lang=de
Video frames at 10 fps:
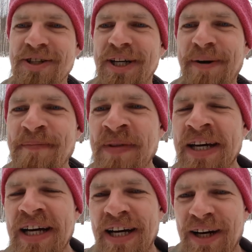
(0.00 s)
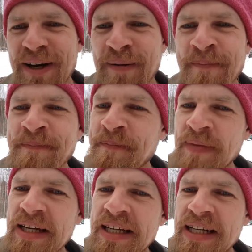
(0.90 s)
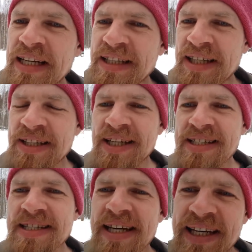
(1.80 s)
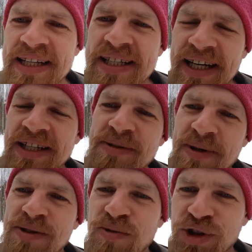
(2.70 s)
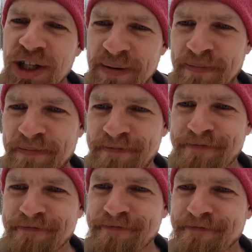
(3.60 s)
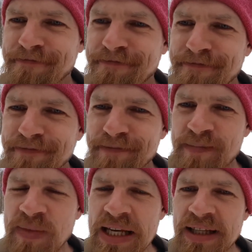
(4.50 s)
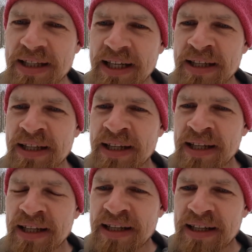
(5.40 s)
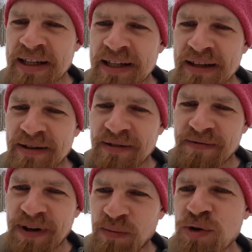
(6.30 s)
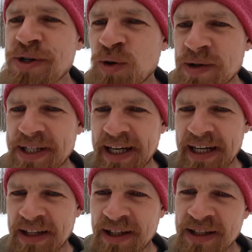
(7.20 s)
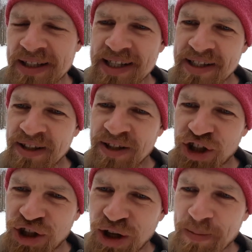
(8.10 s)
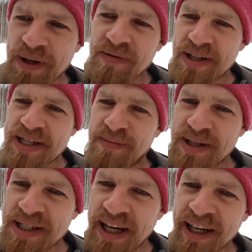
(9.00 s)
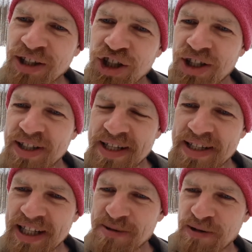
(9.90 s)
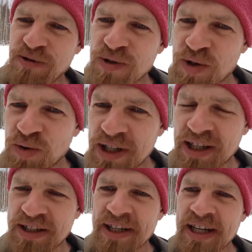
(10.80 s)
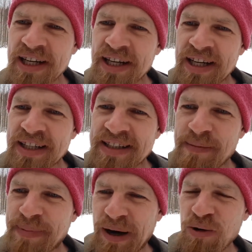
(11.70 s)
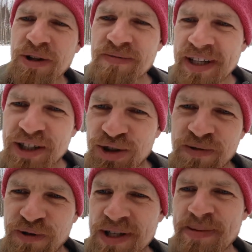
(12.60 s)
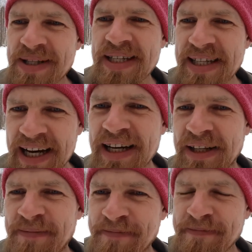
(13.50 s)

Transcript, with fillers: Tee. Ähm, dann ist das eigentlich gar nicht mal so schlimm. Denn wir müssen uns ja ändern. Diesen Stopp, den wir jetzt haben, diesen Einschnitt, dass nichts mehr funktioniert, den brauchten wir ja schon vor 20 Jahren.